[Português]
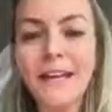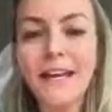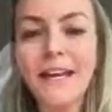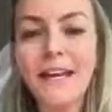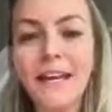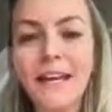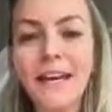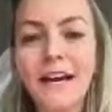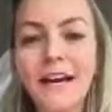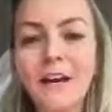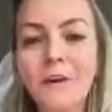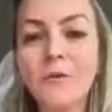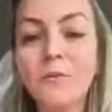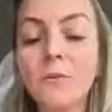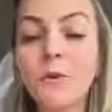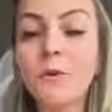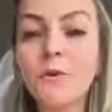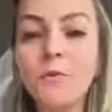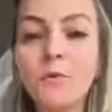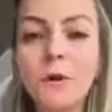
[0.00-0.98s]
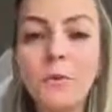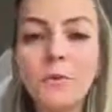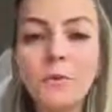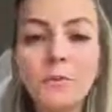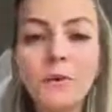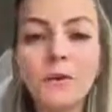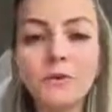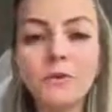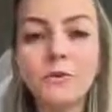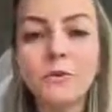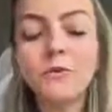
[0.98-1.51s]
É, o meu irmão me
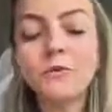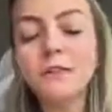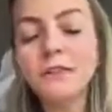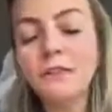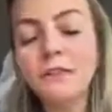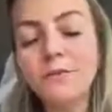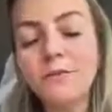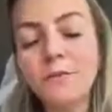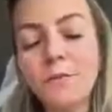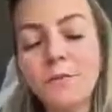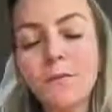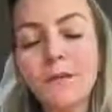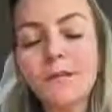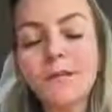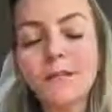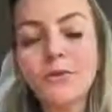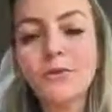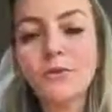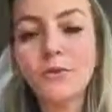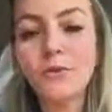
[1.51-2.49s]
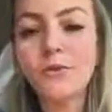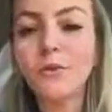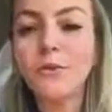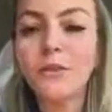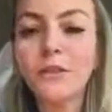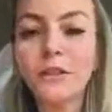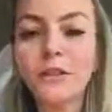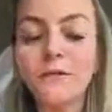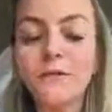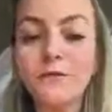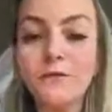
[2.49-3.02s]
mandou um livro, me presenteou com um
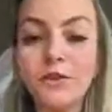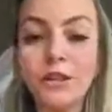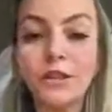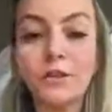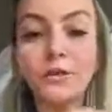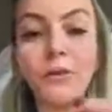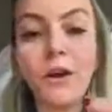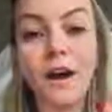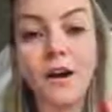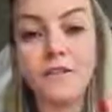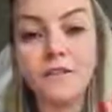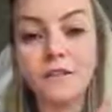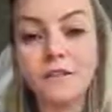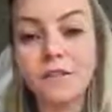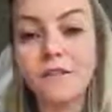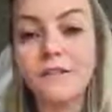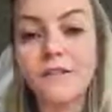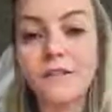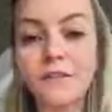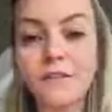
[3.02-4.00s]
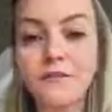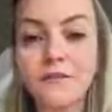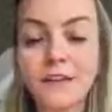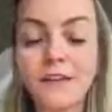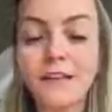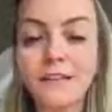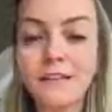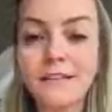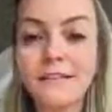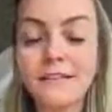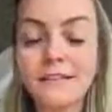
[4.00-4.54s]
livro, O Jeito Harvard de Ser
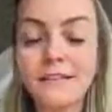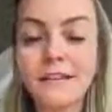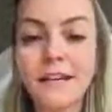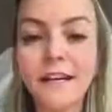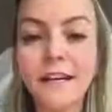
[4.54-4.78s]
Feliz